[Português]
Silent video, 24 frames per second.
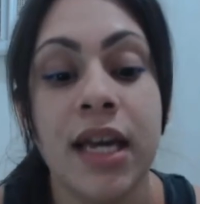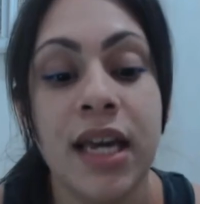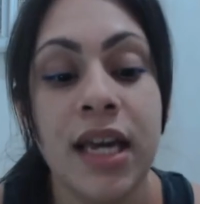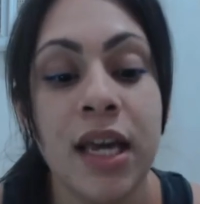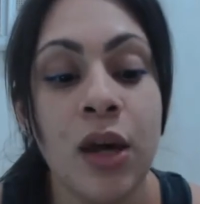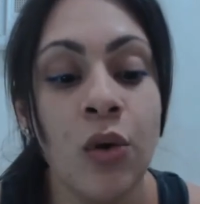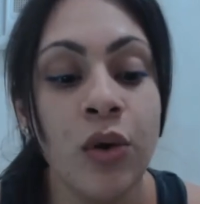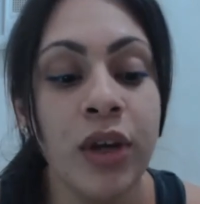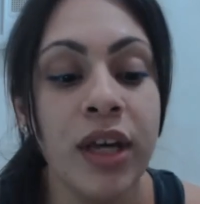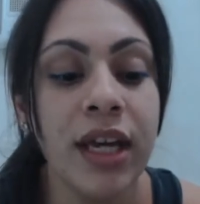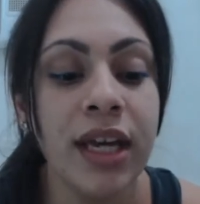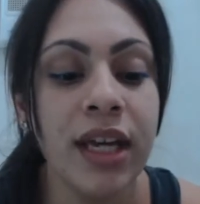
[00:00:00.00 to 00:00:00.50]

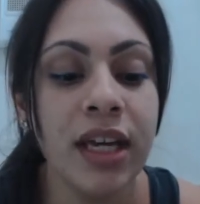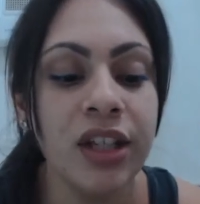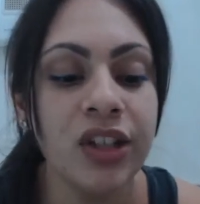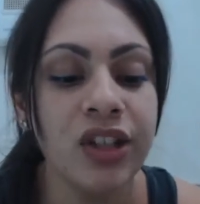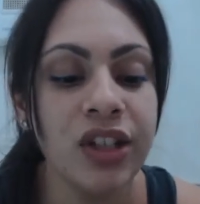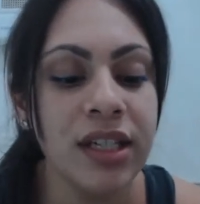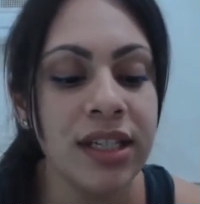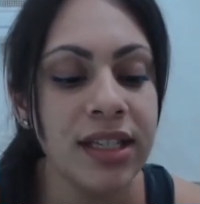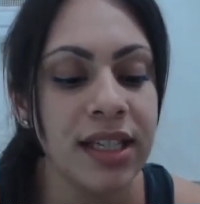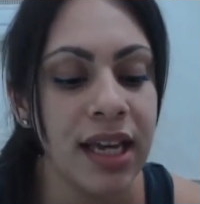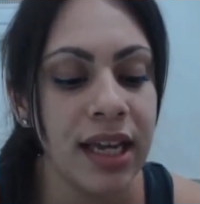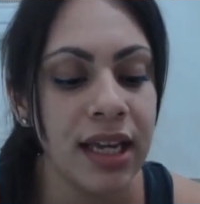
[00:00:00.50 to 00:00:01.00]
E o que que
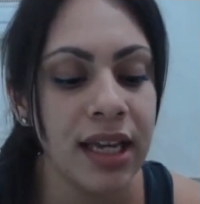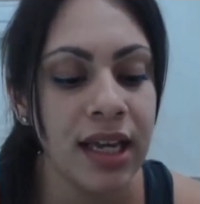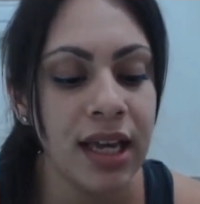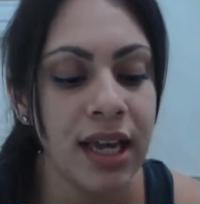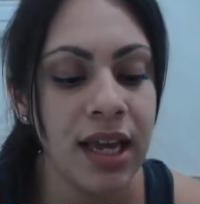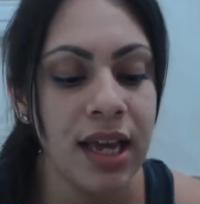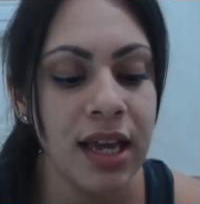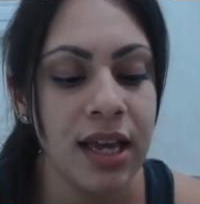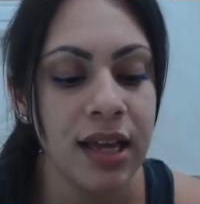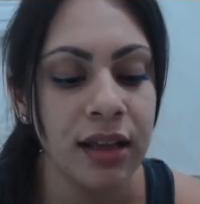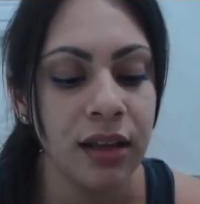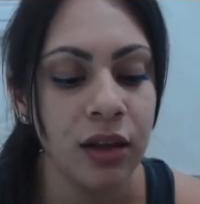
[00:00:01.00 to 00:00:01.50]
diz
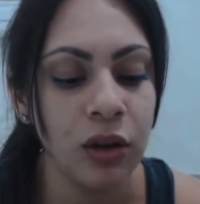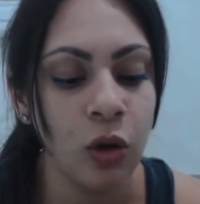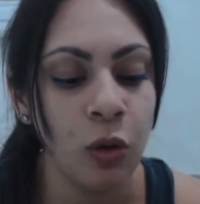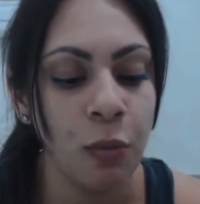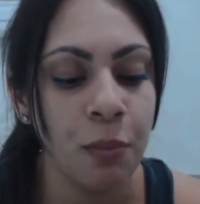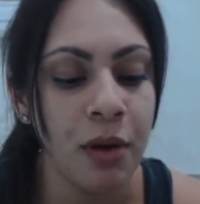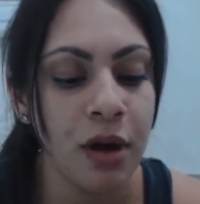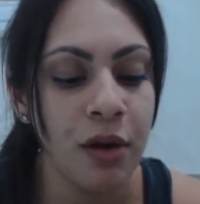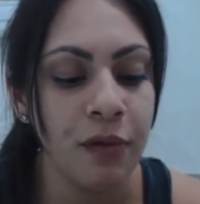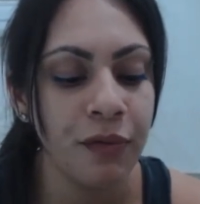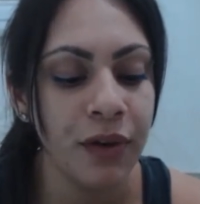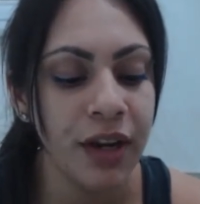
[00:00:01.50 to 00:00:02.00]
aqui
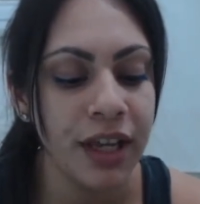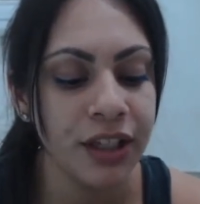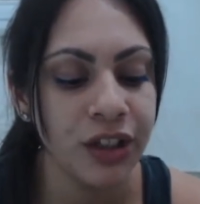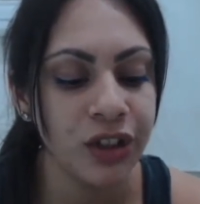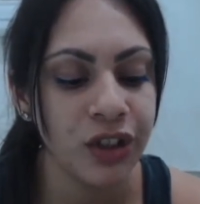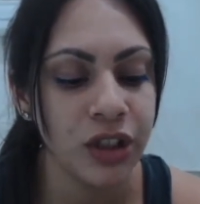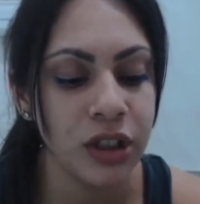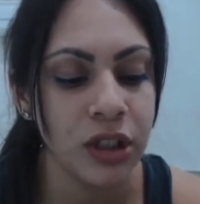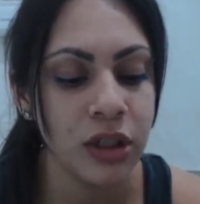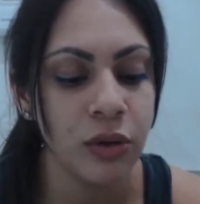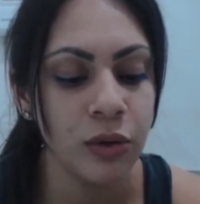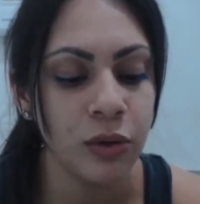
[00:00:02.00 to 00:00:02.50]
no
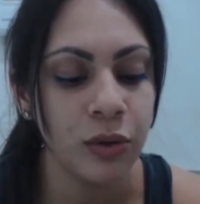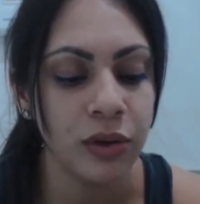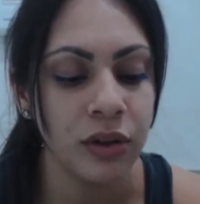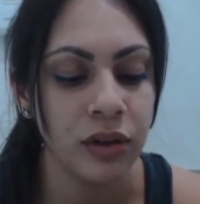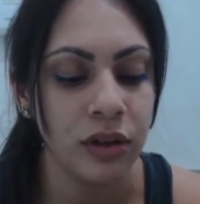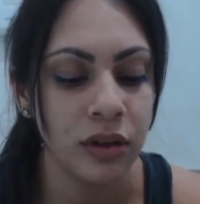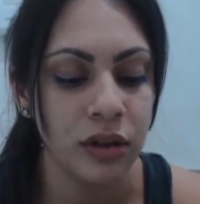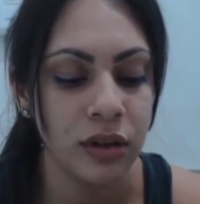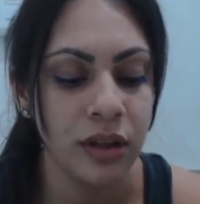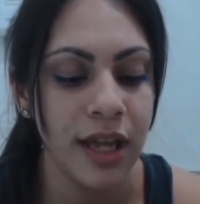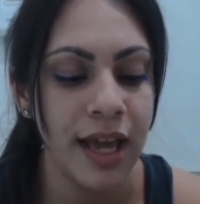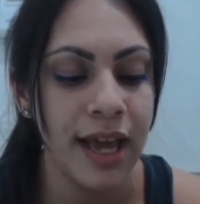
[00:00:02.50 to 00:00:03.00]
panfletinho,
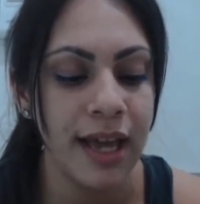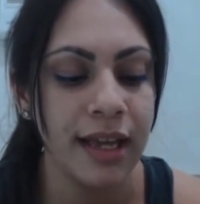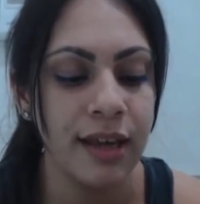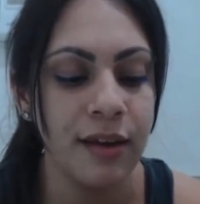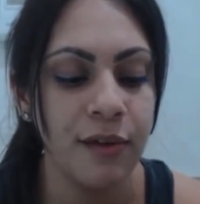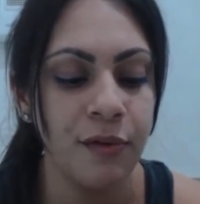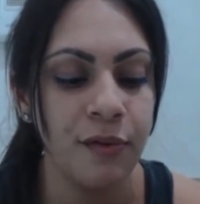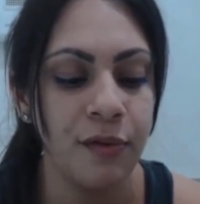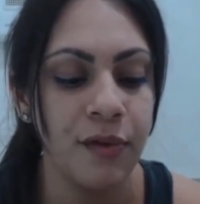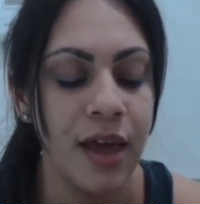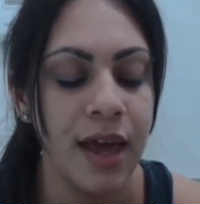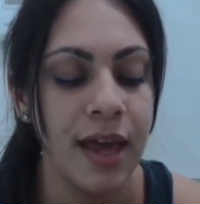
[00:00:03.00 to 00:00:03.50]
né,
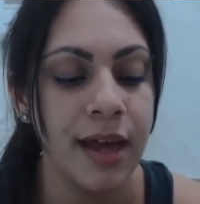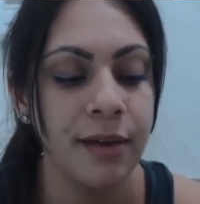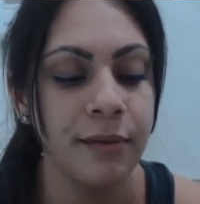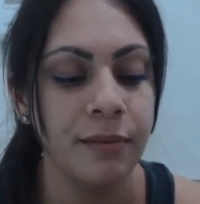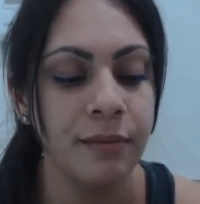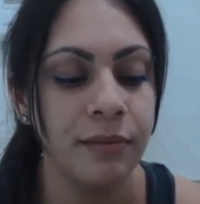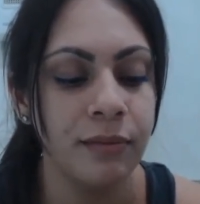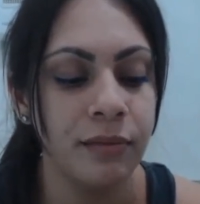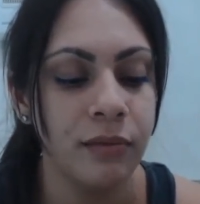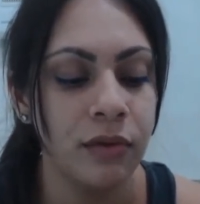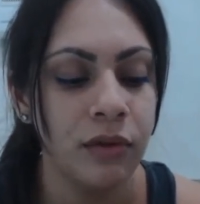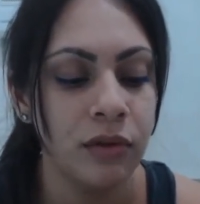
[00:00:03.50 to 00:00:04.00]
que
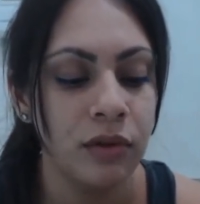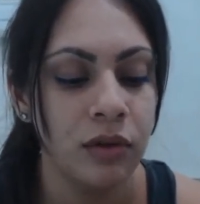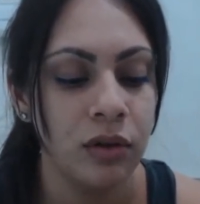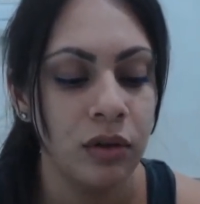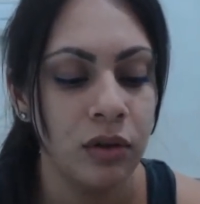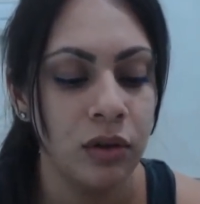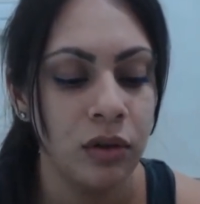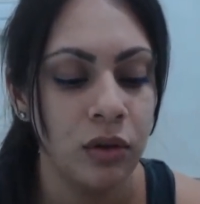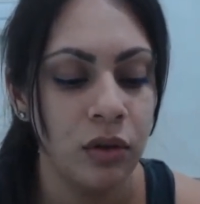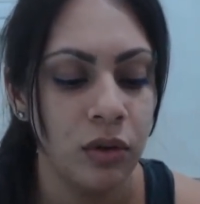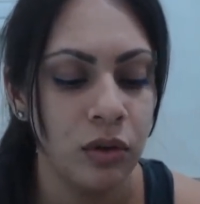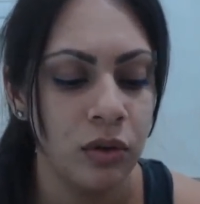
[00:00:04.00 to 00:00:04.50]
vem
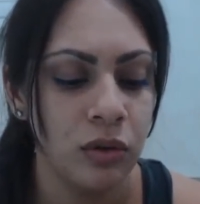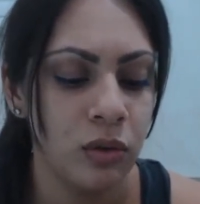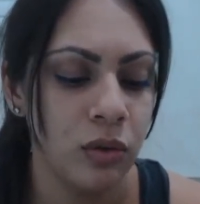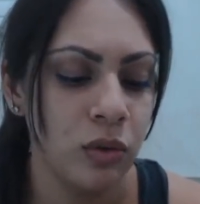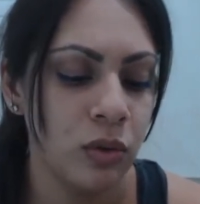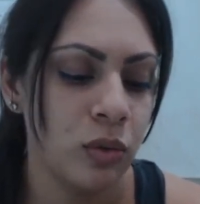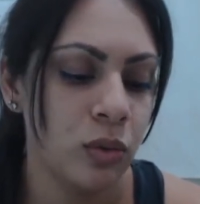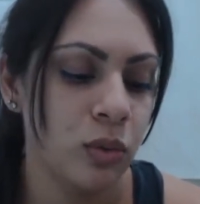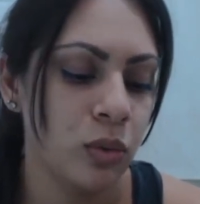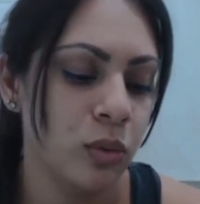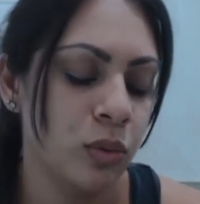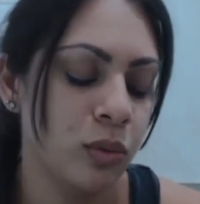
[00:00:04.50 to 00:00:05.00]

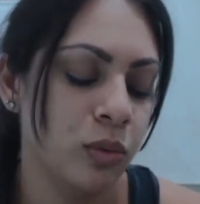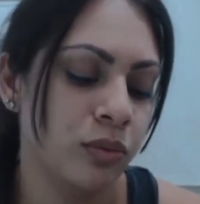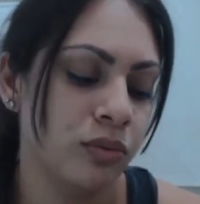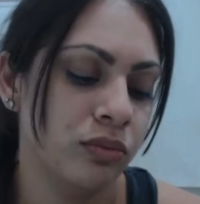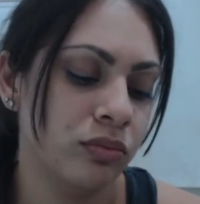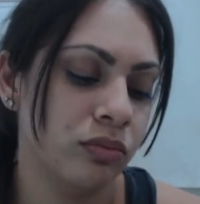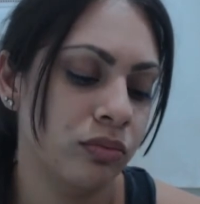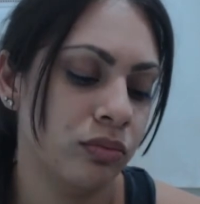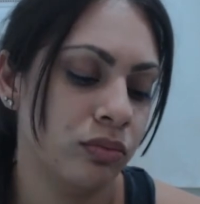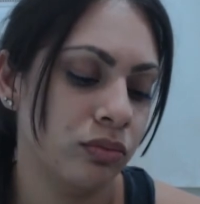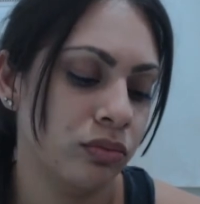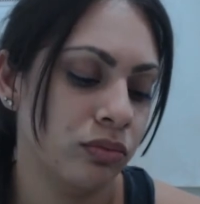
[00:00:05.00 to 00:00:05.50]

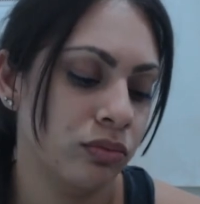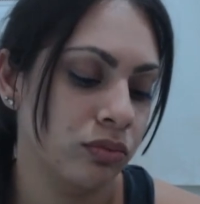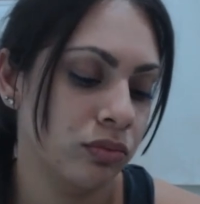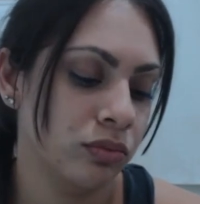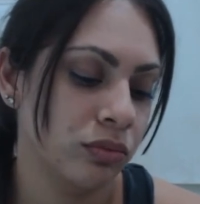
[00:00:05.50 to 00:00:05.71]
no...